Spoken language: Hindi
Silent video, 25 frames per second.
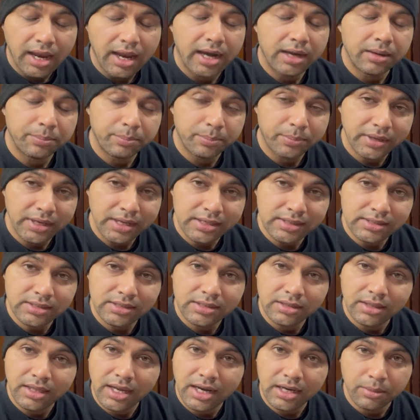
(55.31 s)
एंड
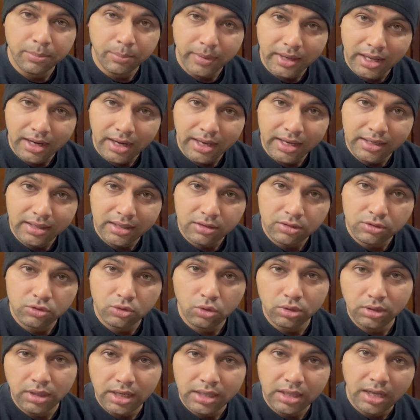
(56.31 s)
प्रेस दैट बेल आइकन
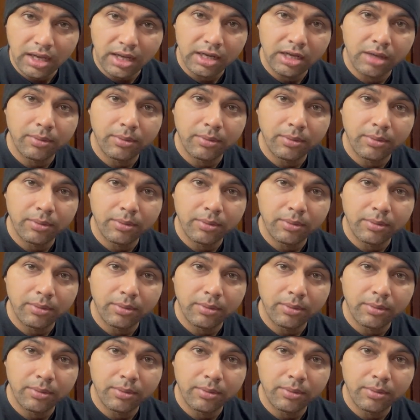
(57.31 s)
सो दैट